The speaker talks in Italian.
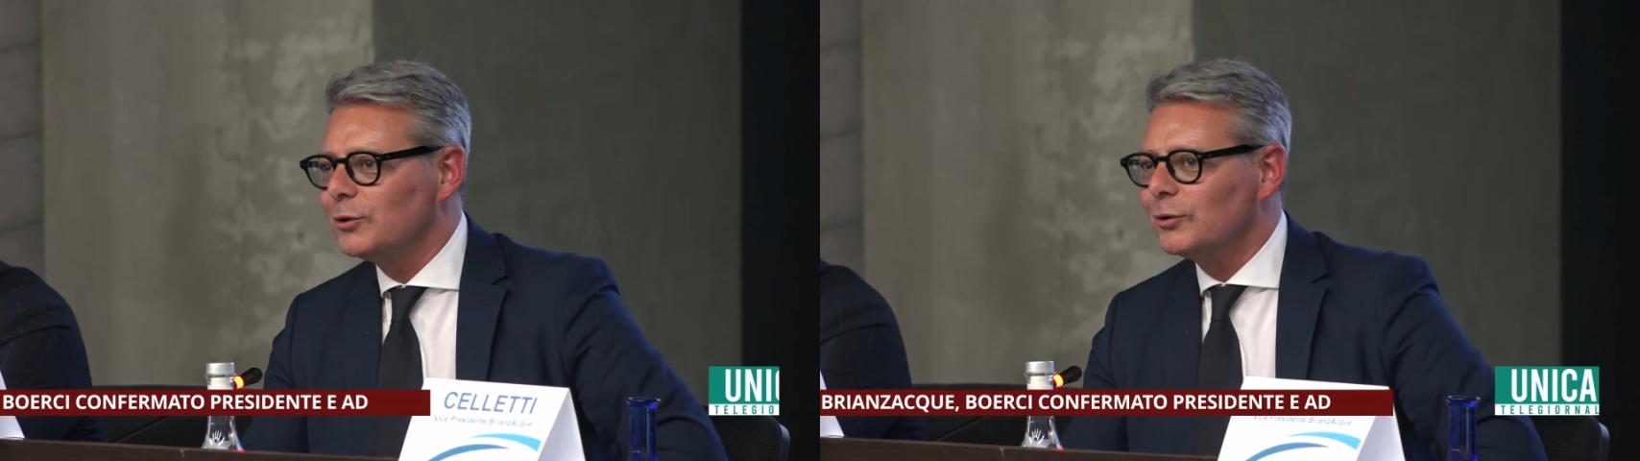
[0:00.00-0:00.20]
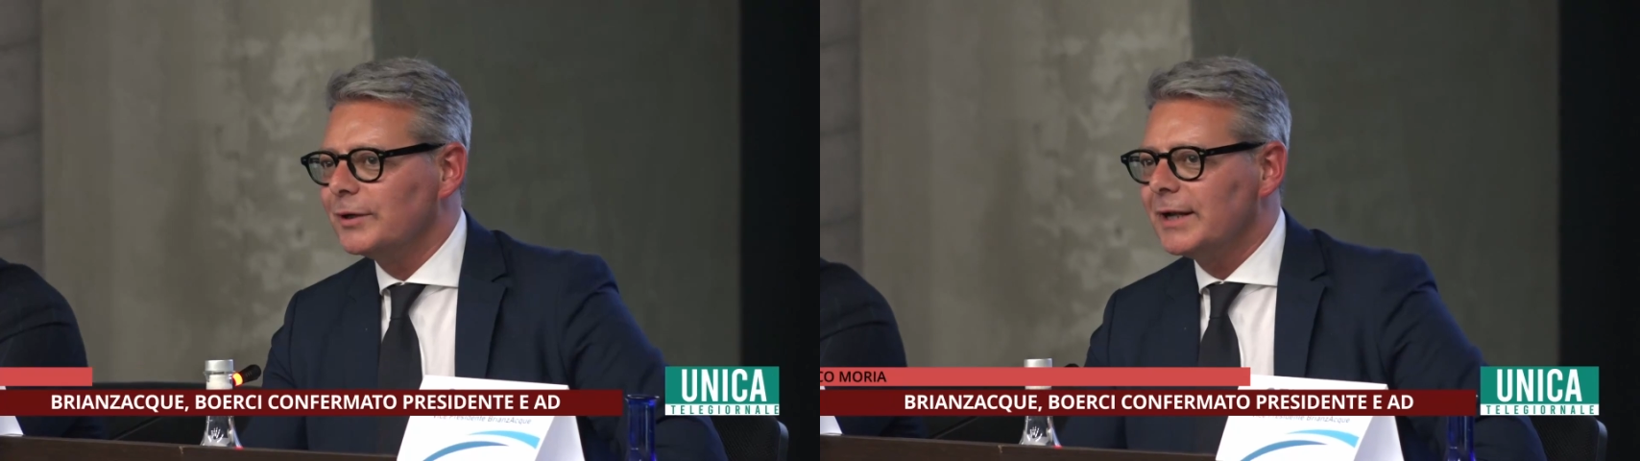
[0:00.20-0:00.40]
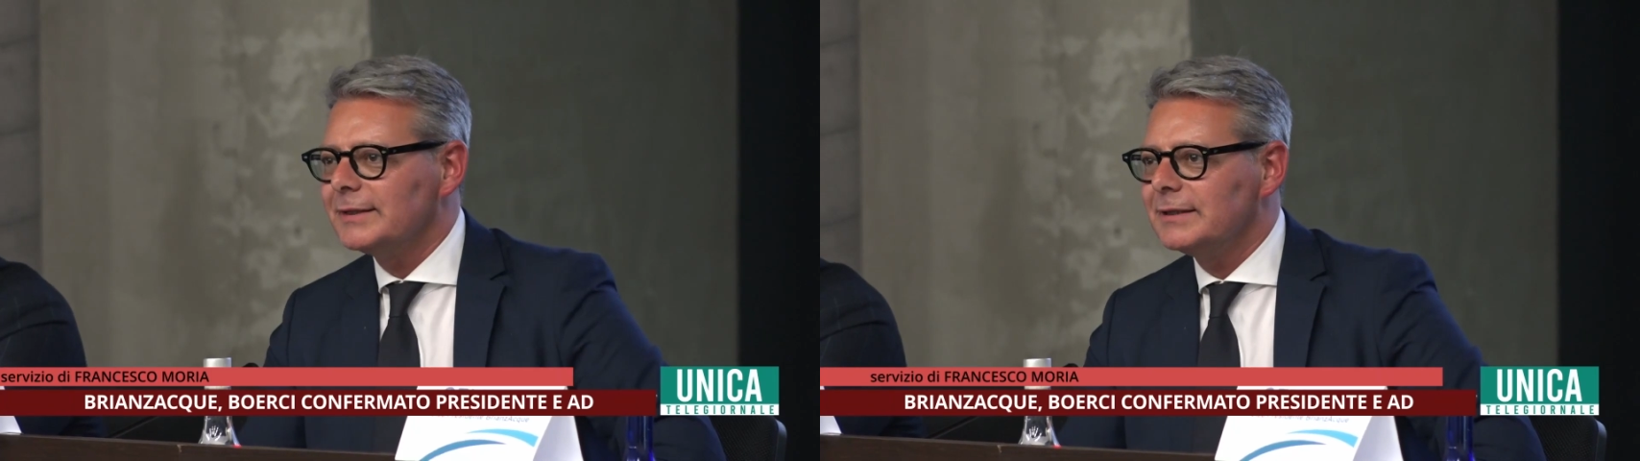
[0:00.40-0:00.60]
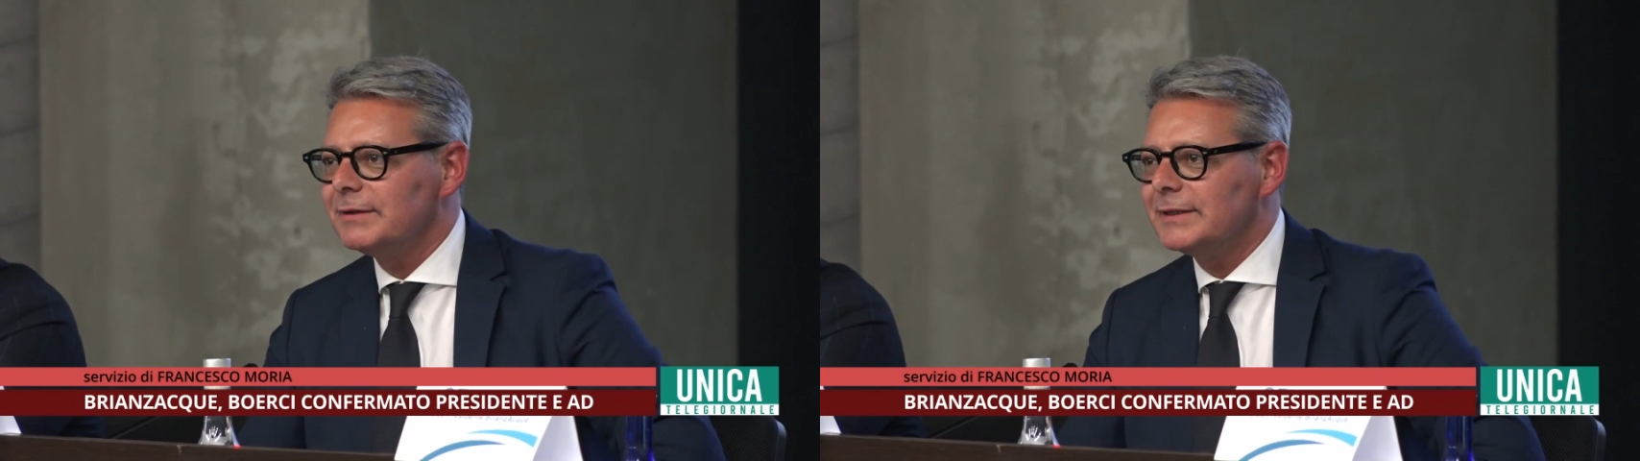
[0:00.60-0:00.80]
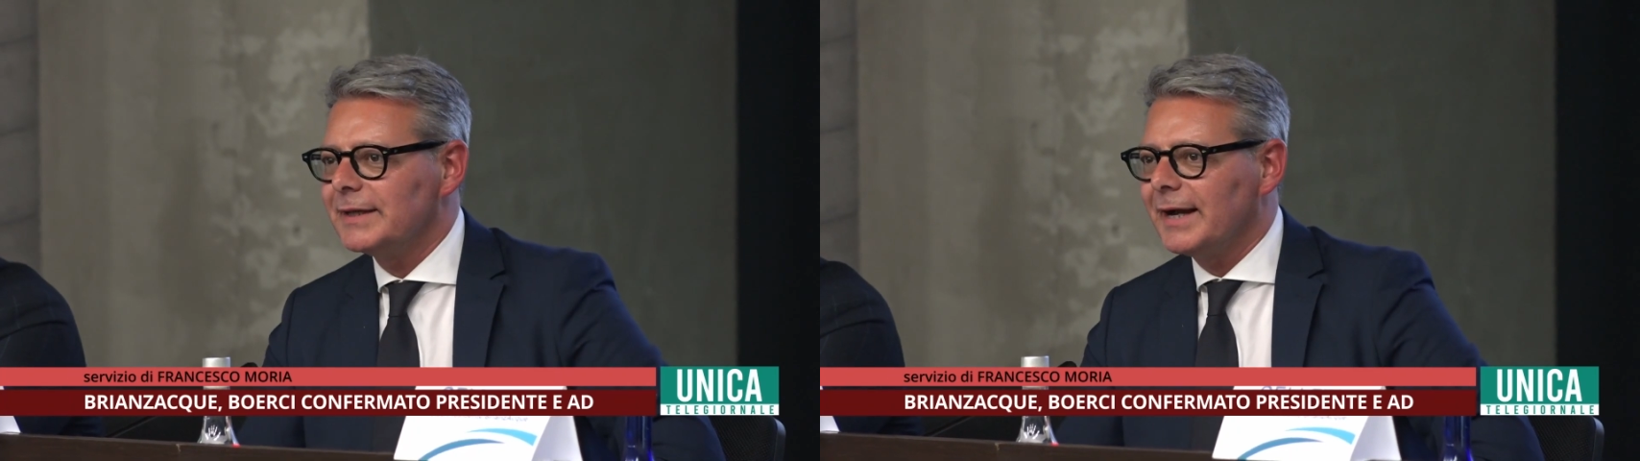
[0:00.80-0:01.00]
Enrico
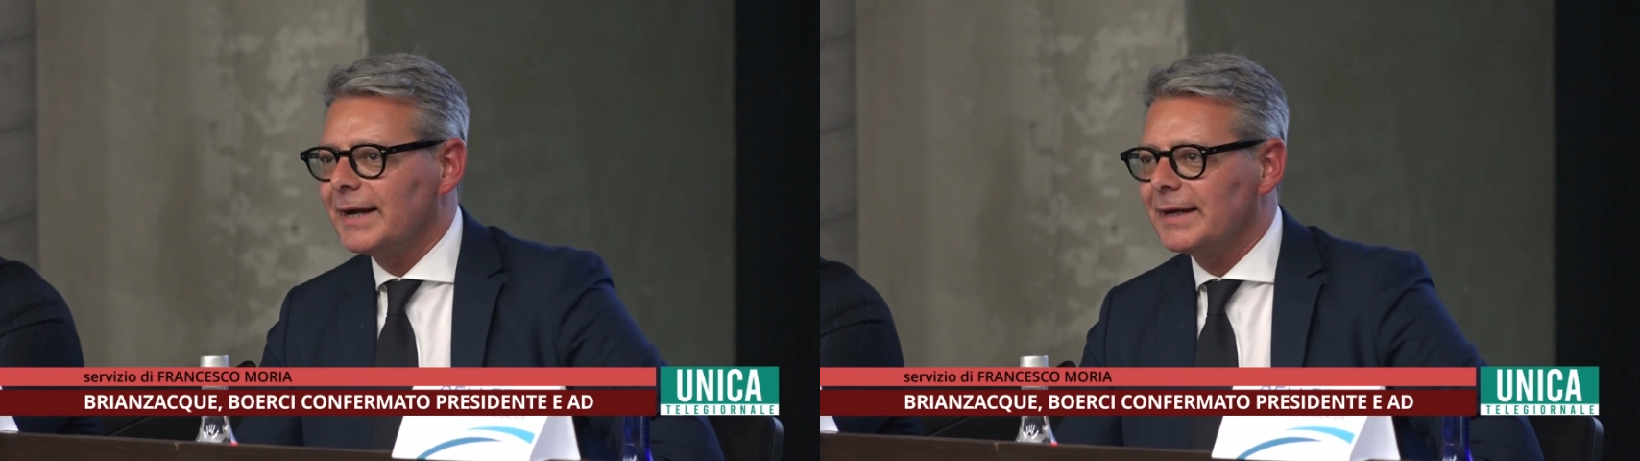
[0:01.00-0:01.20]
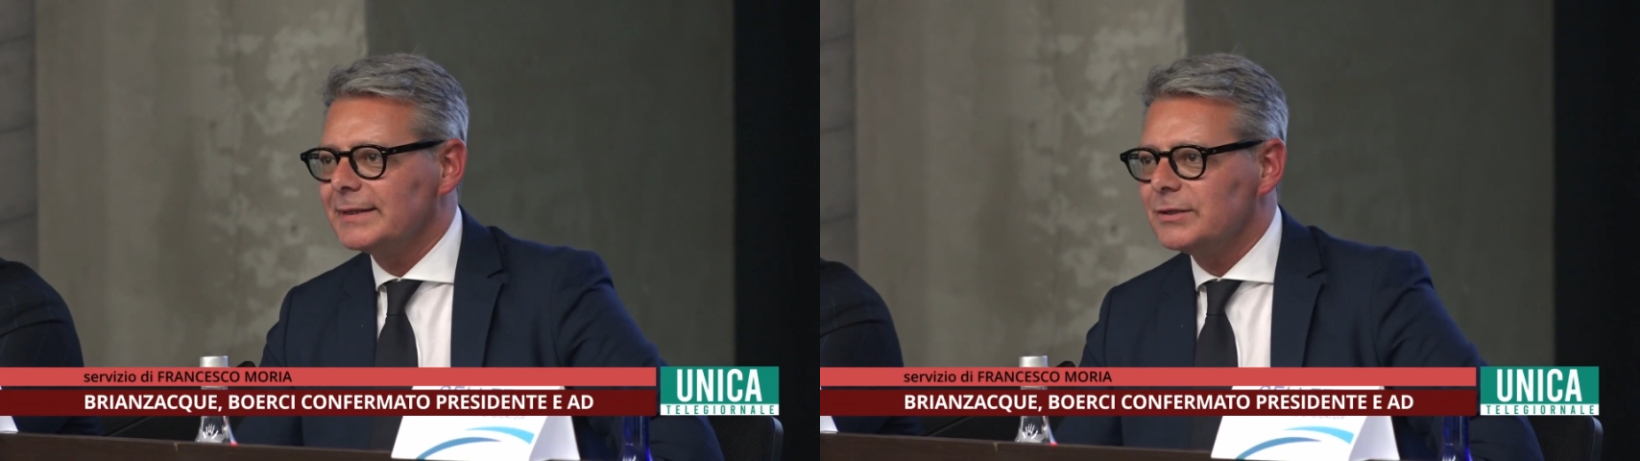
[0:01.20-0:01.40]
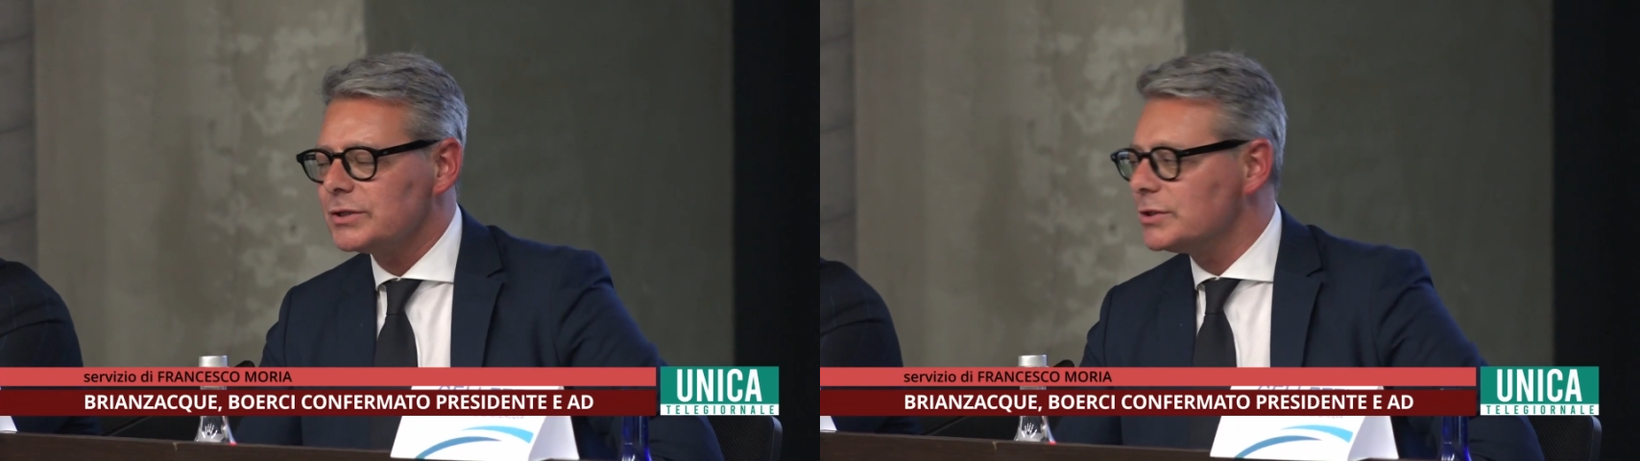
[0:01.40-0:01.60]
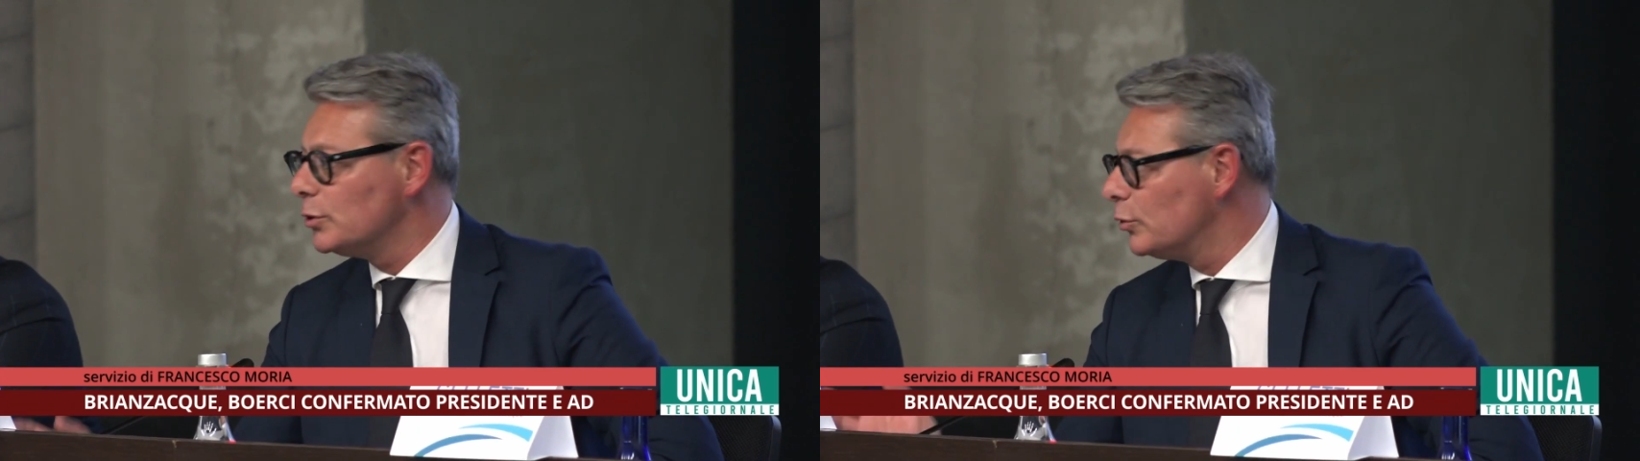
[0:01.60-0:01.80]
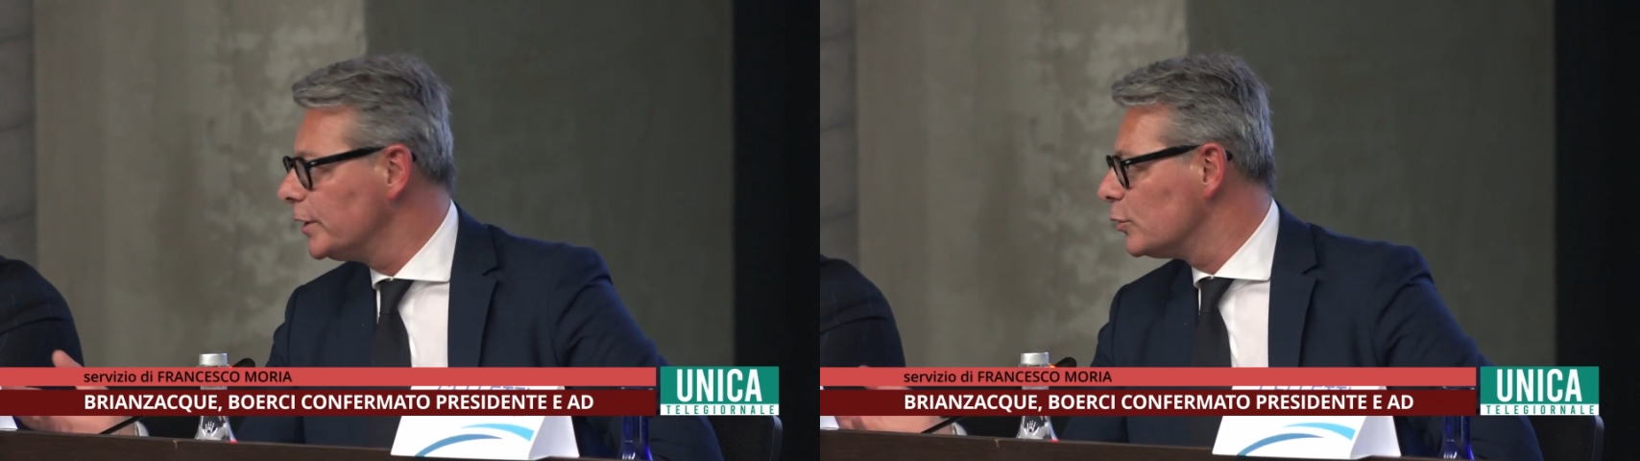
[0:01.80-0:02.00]
Boerci sarà il
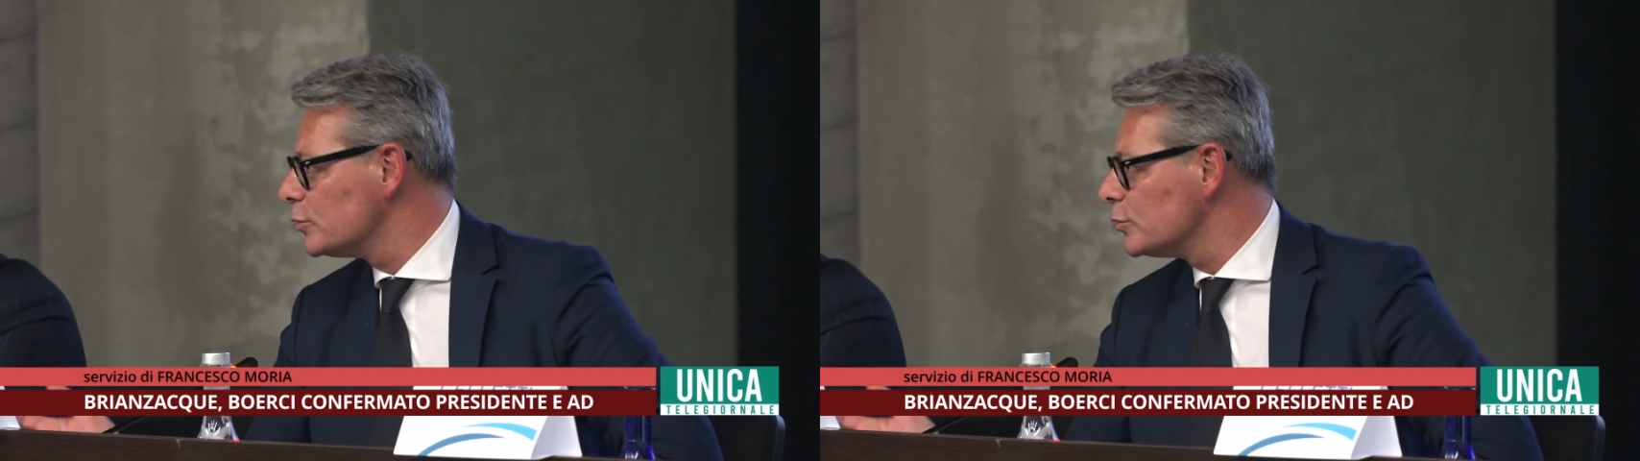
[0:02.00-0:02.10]
presidente